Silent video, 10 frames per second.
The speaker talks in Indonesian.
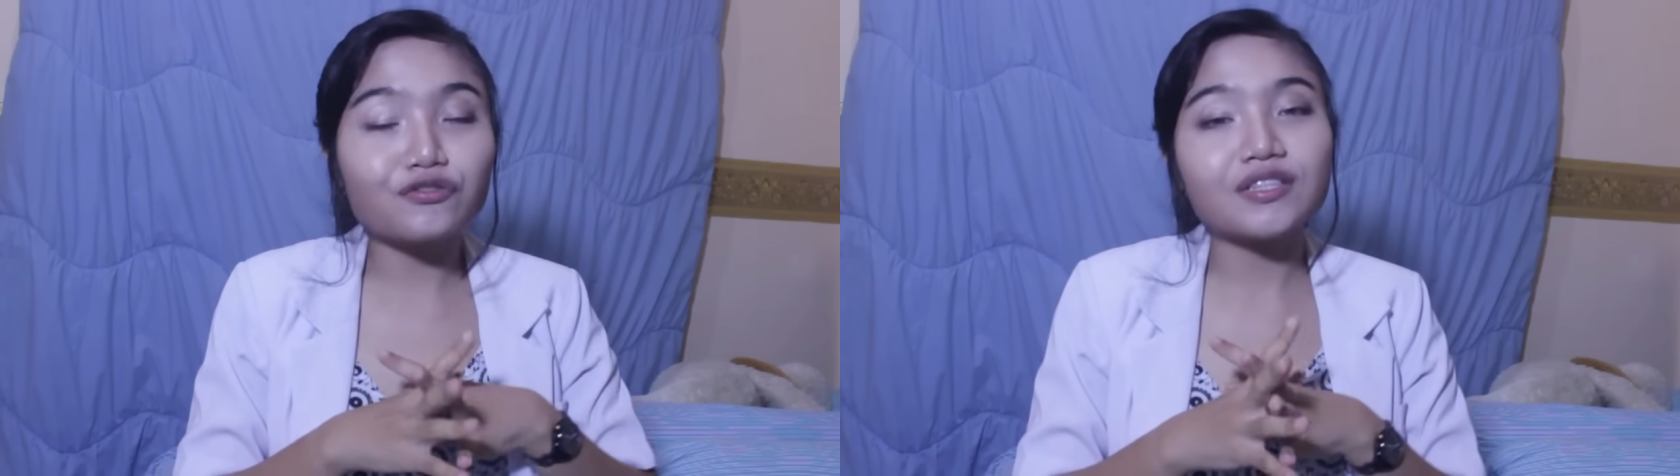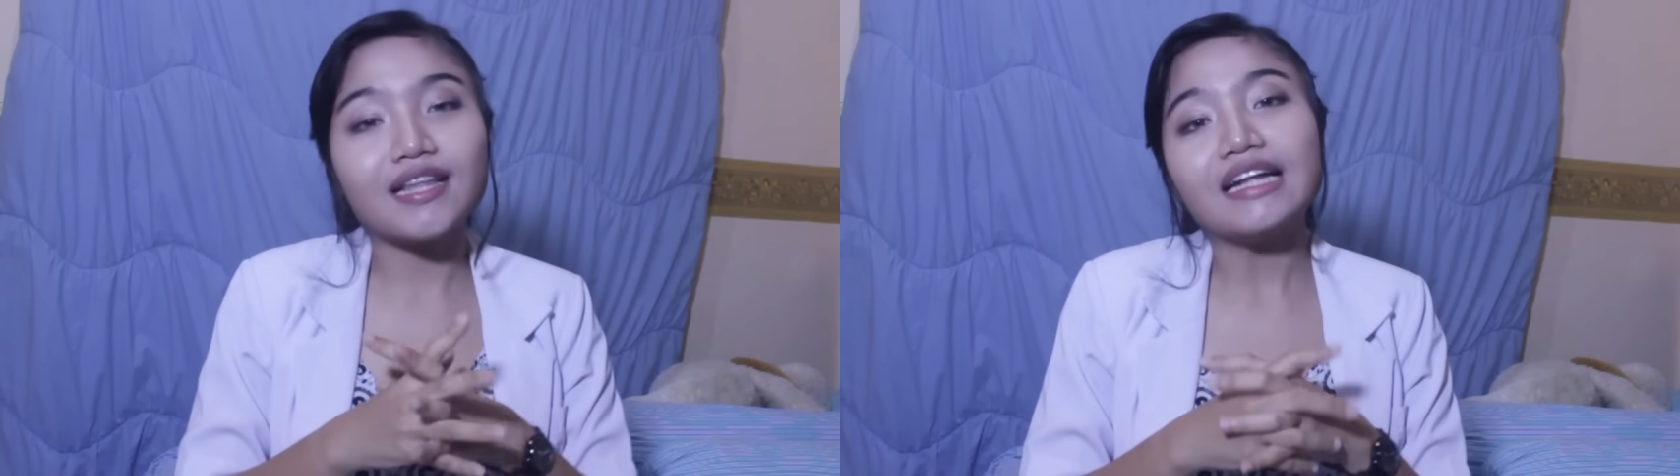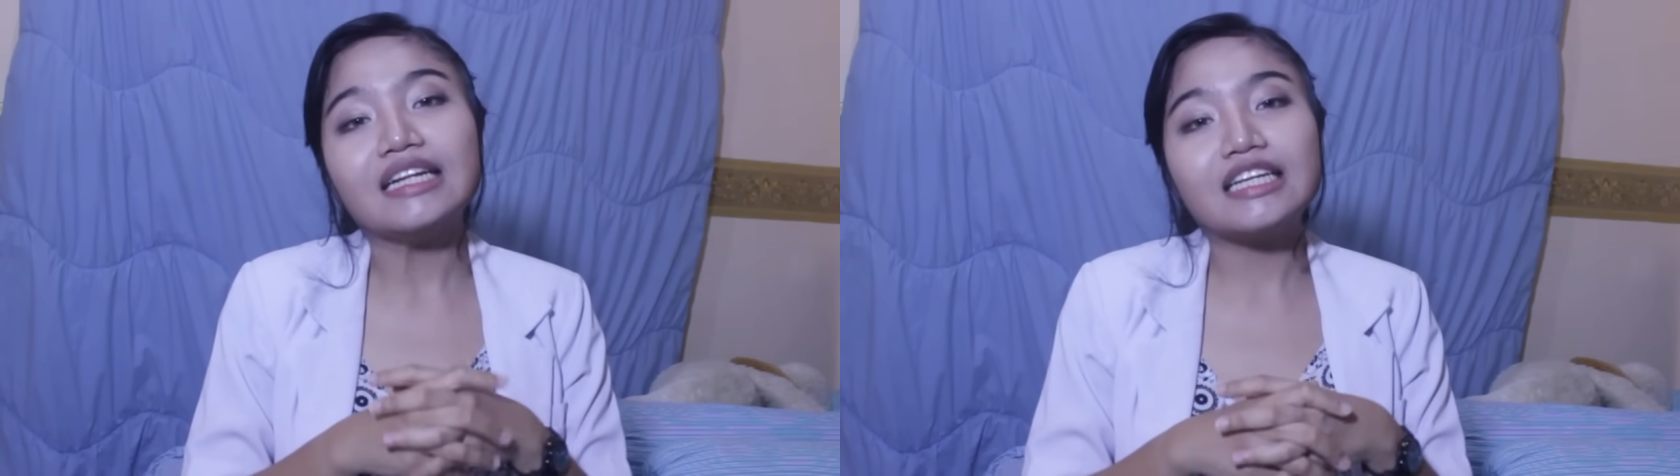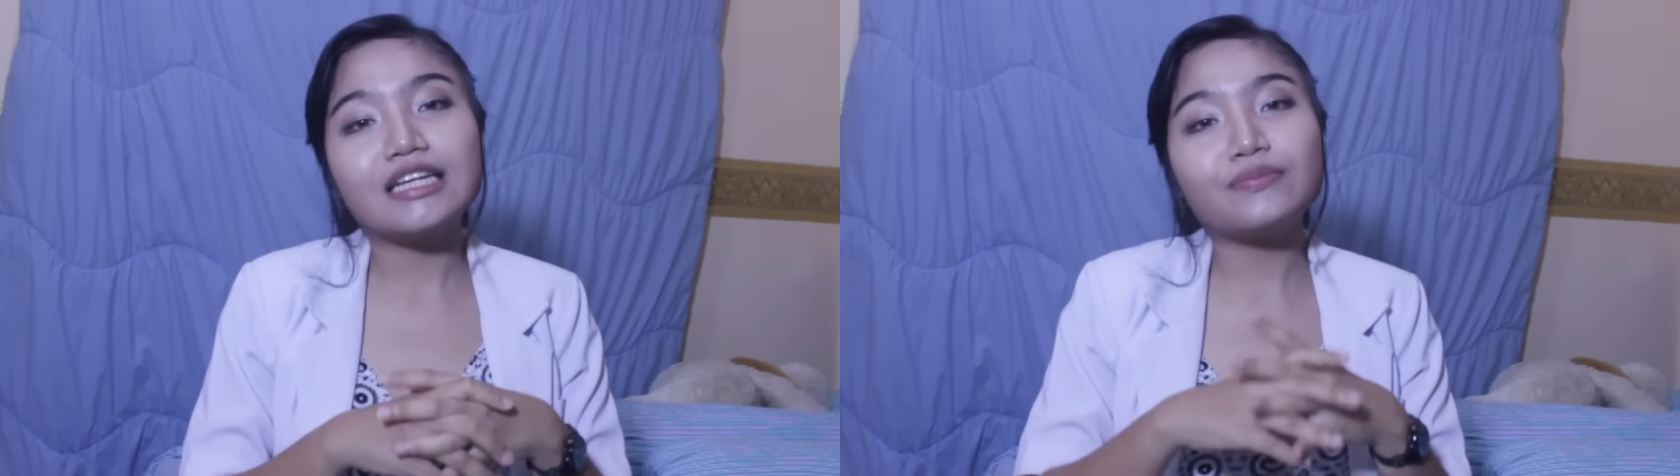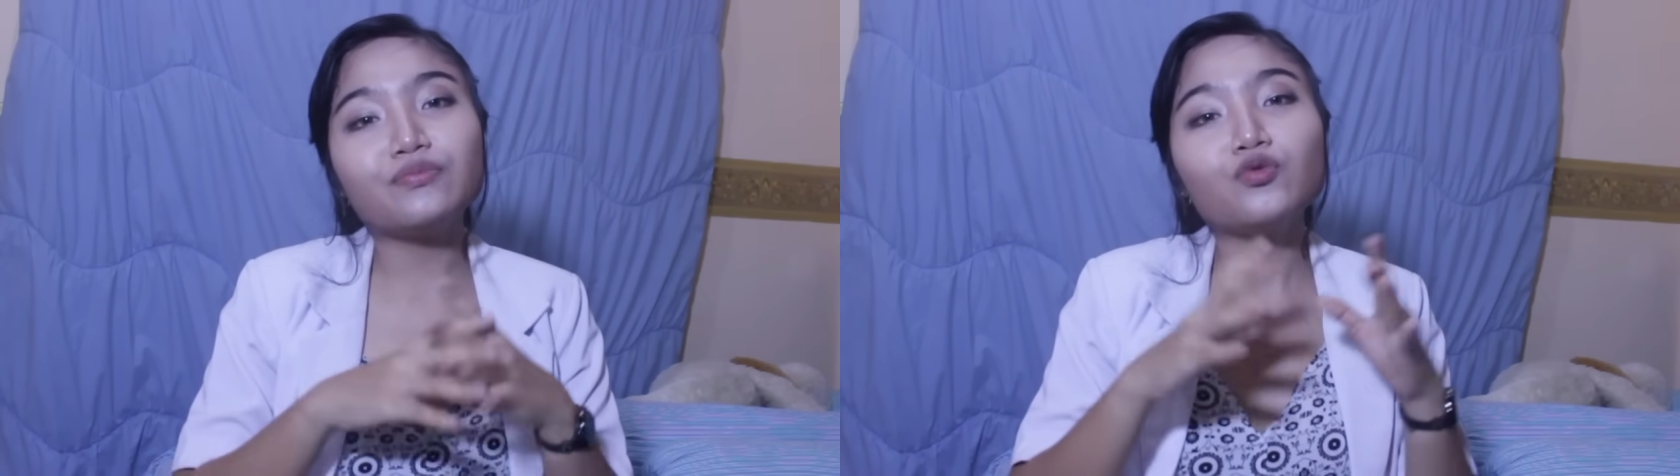
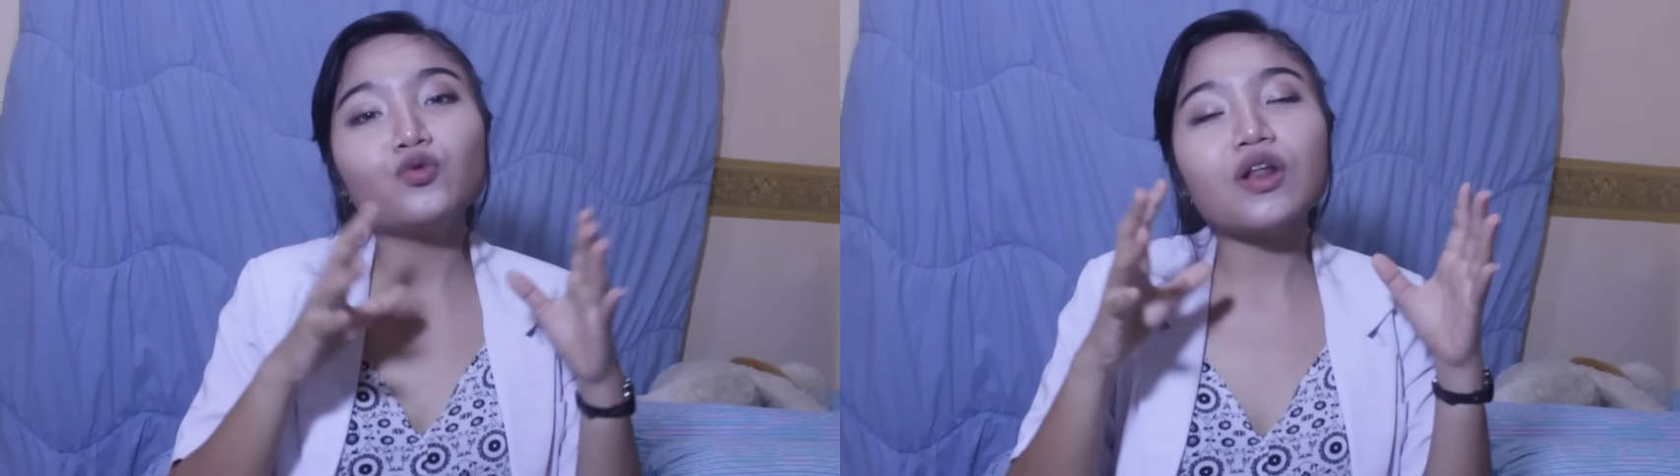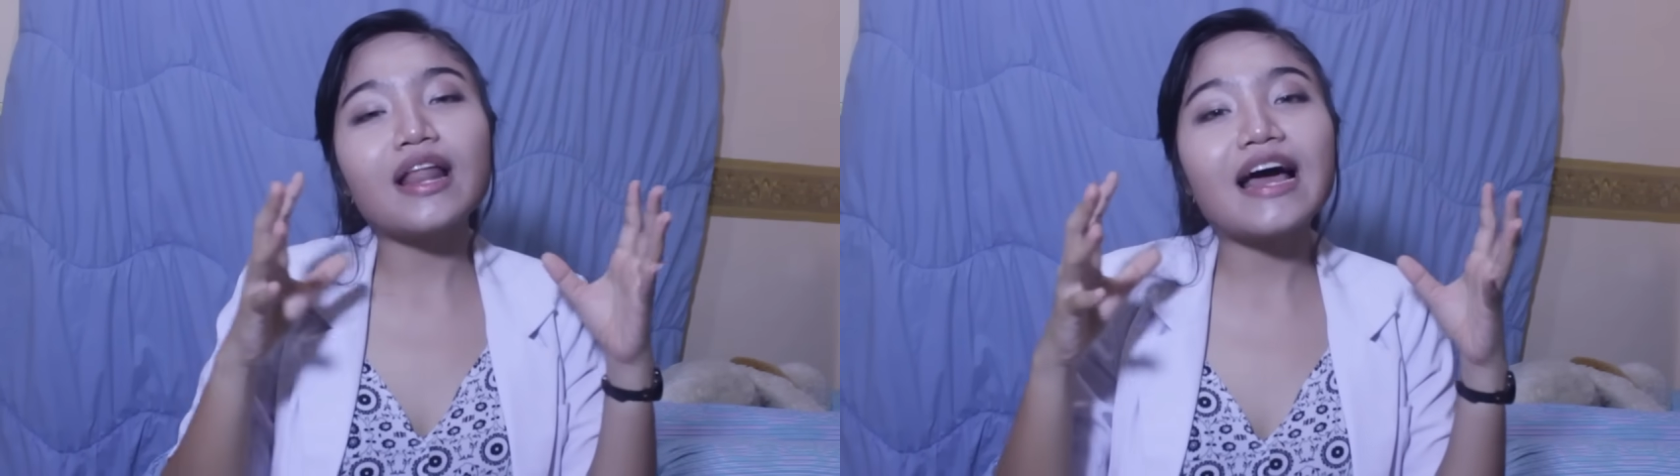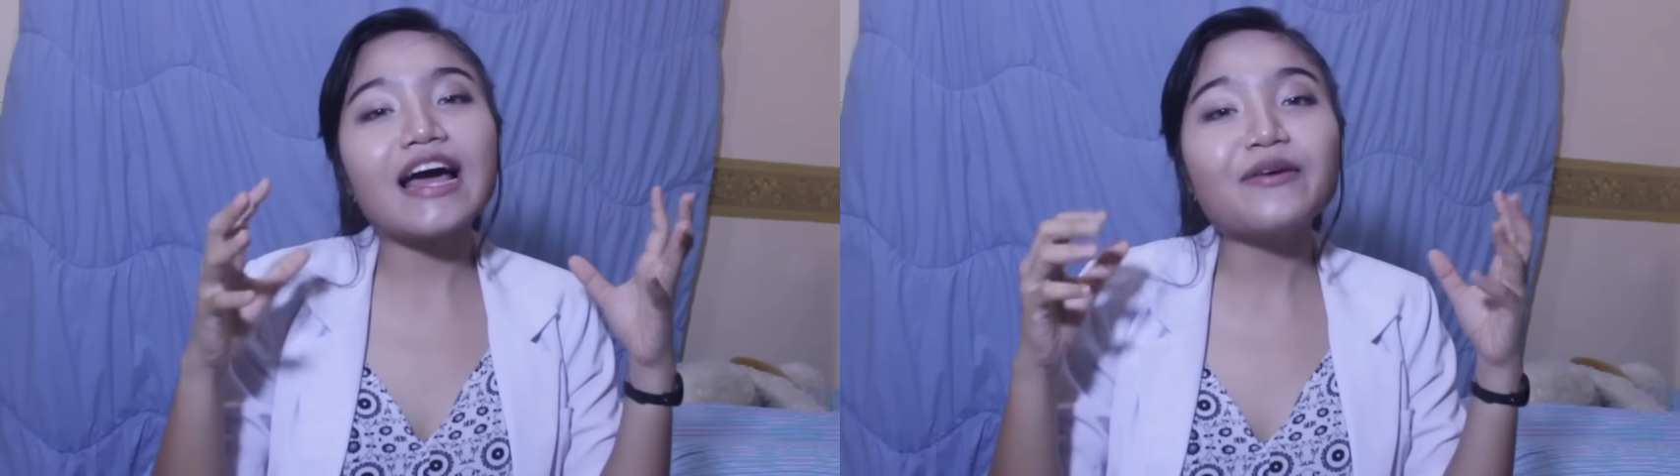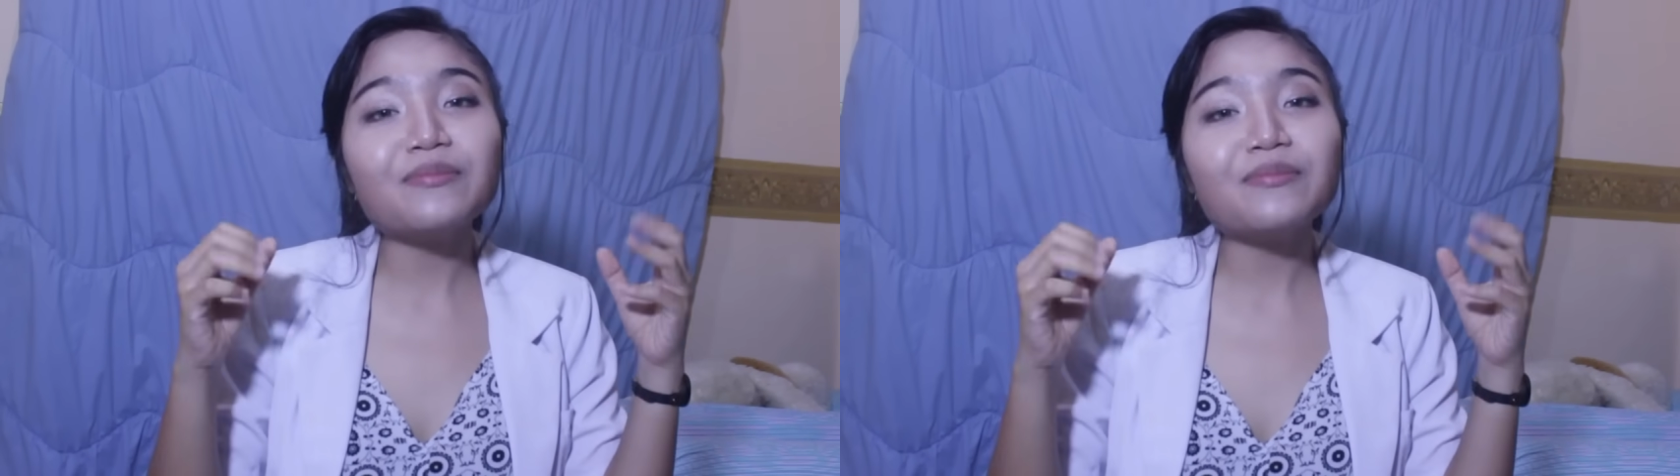tadi mulai